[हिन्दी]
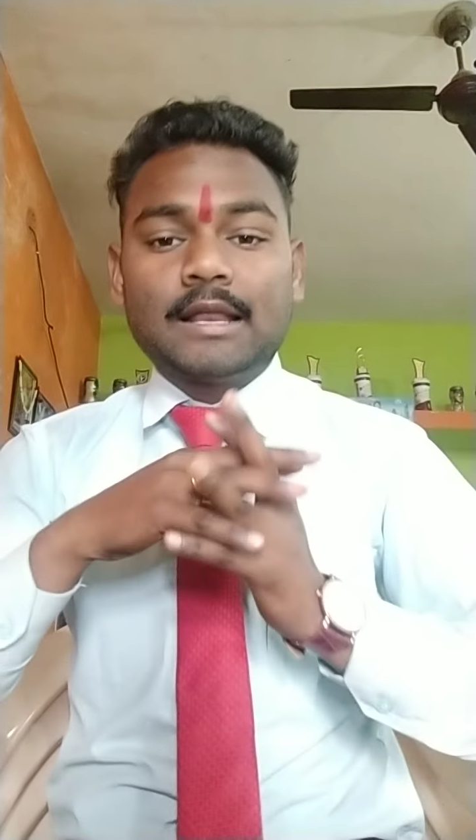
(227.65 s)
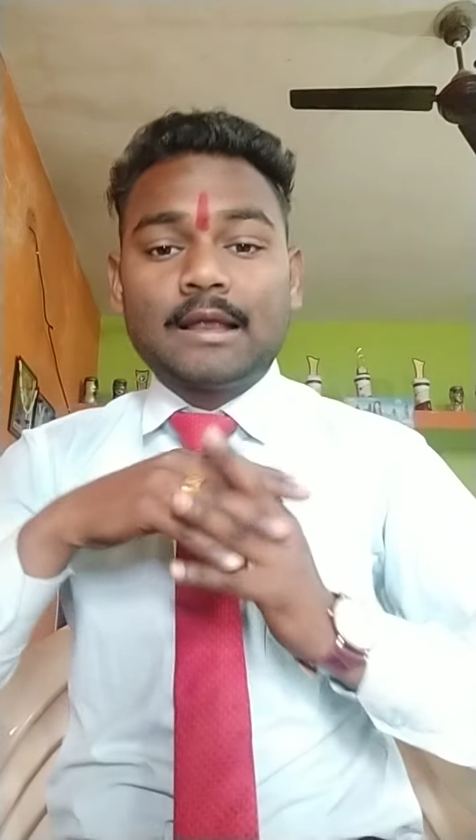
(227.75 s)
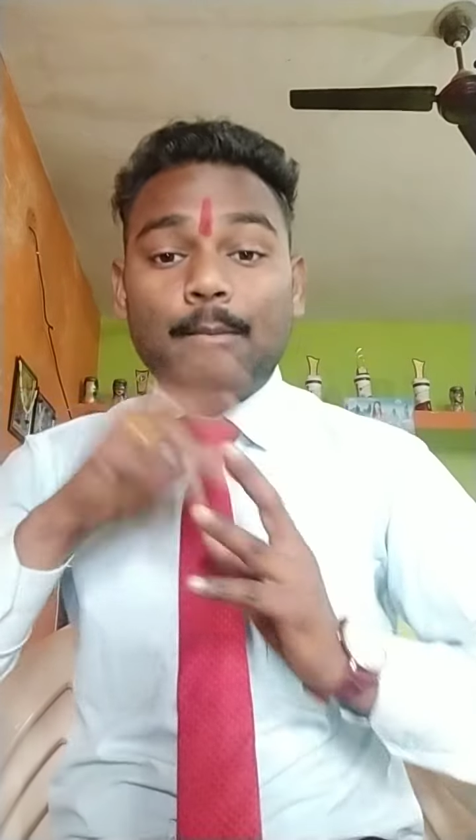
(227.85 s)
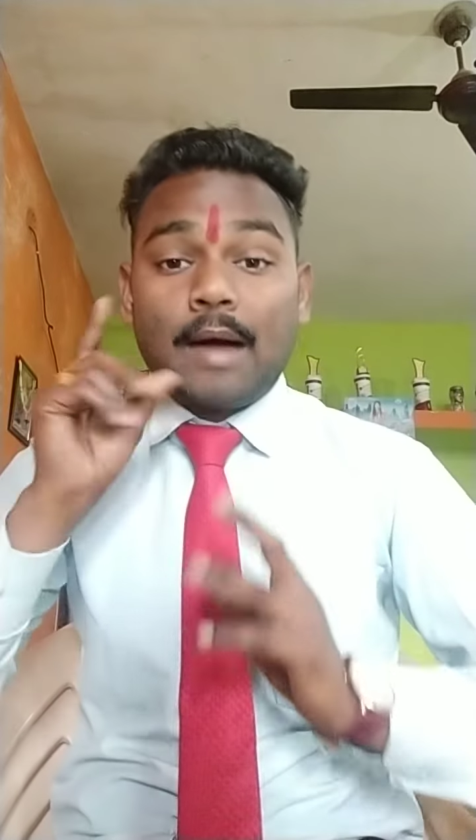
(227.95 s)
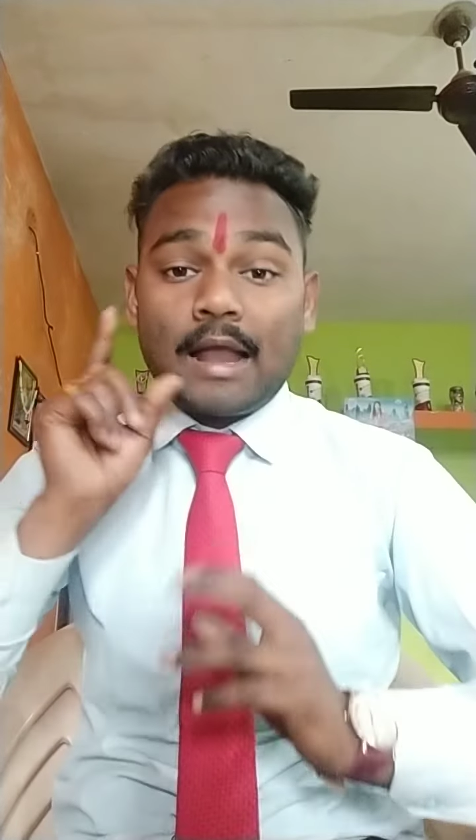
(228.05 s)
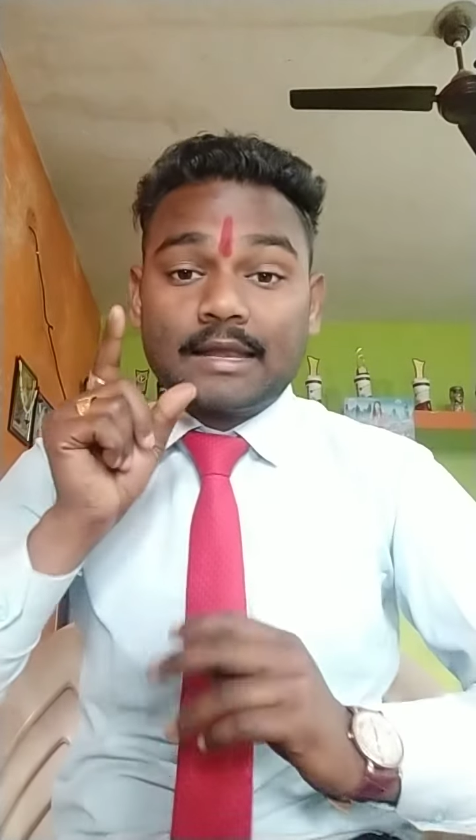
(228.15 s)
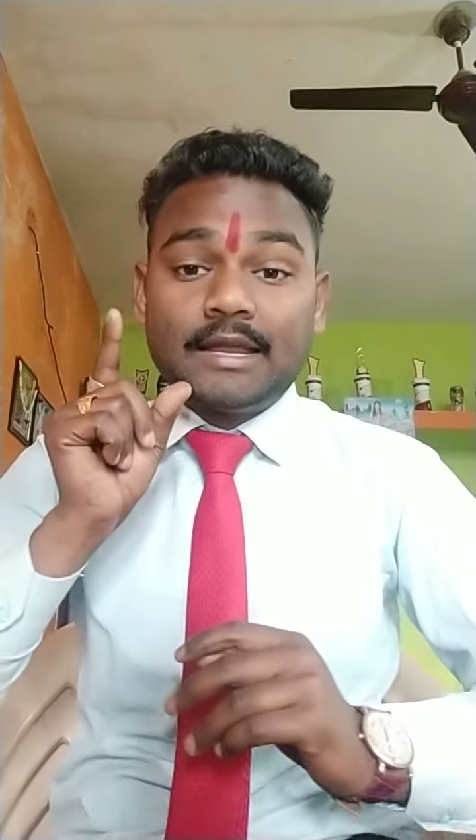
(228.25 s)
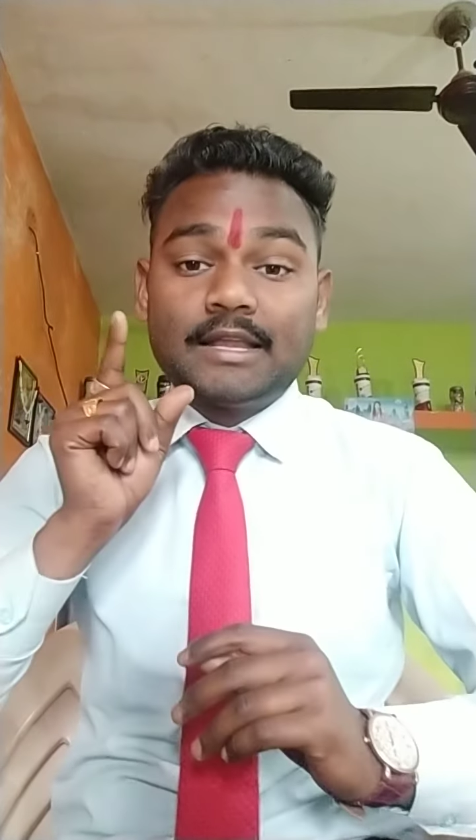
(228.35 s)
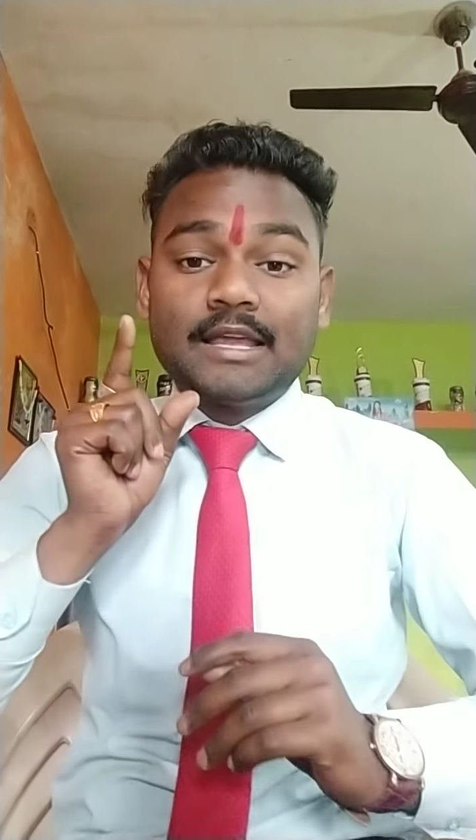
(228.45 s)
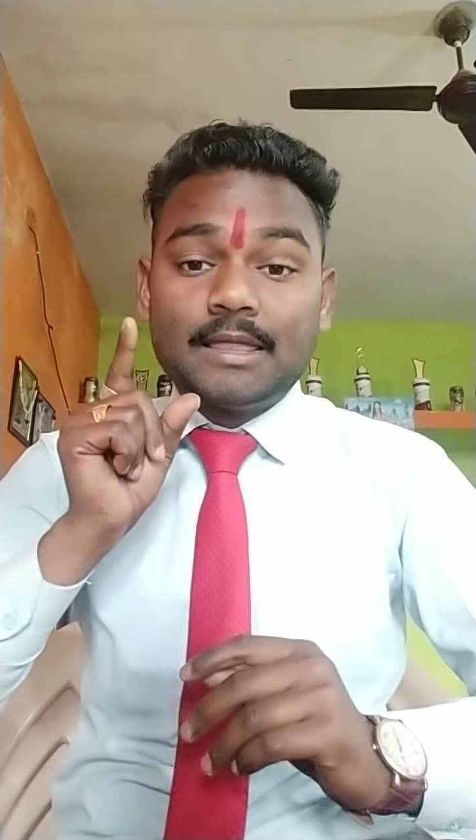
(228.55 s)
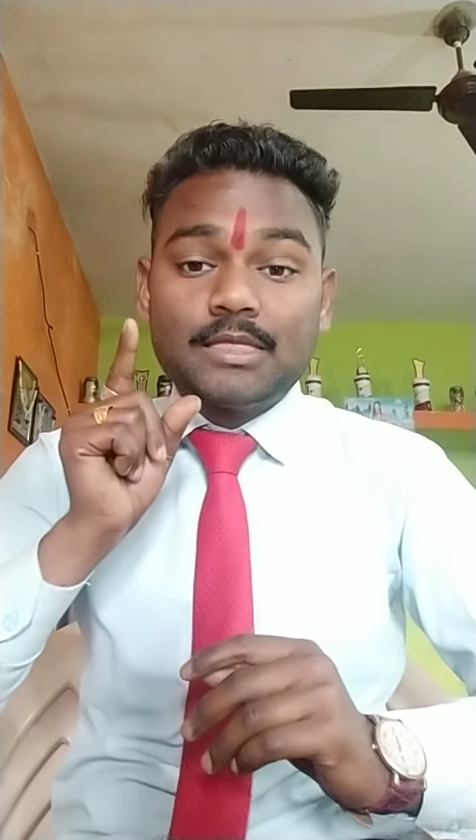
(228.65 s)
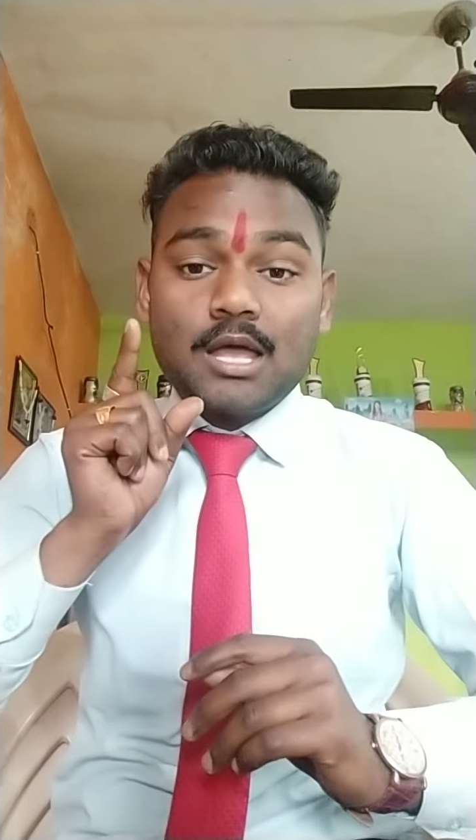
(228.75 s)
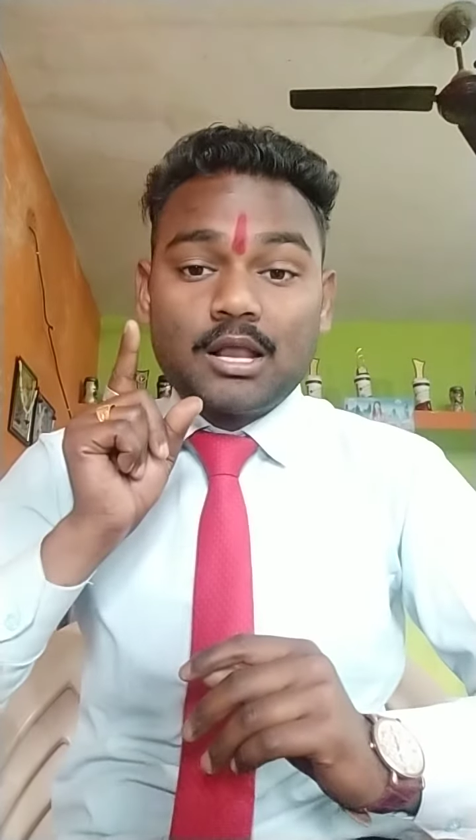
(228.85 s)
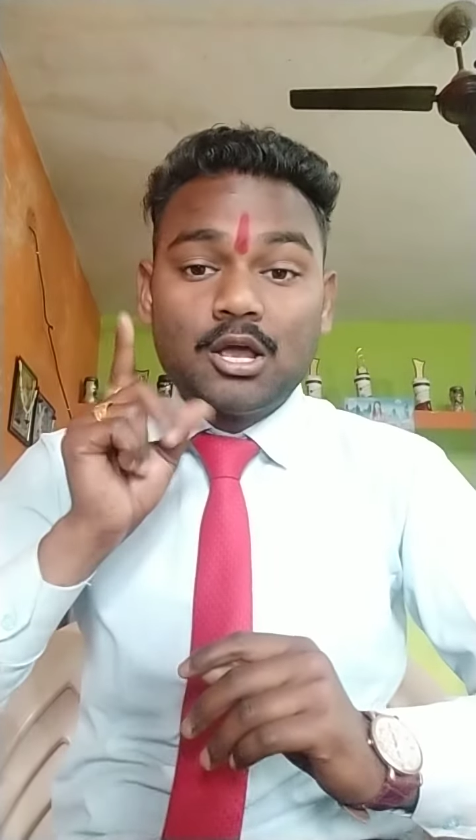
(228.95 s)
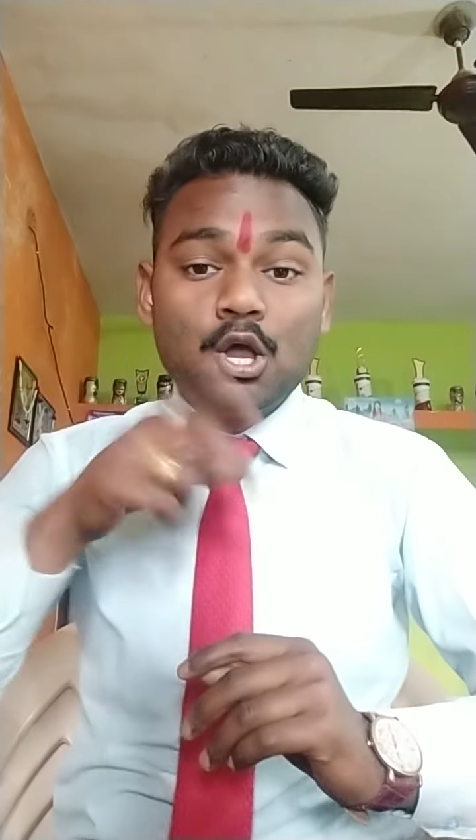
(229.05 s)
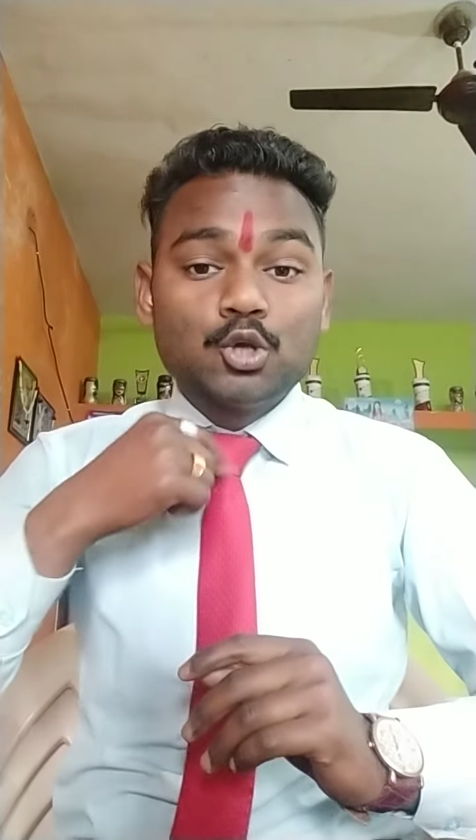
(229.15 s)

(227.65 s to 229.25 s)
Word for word: करेगा मार्केट के अंदर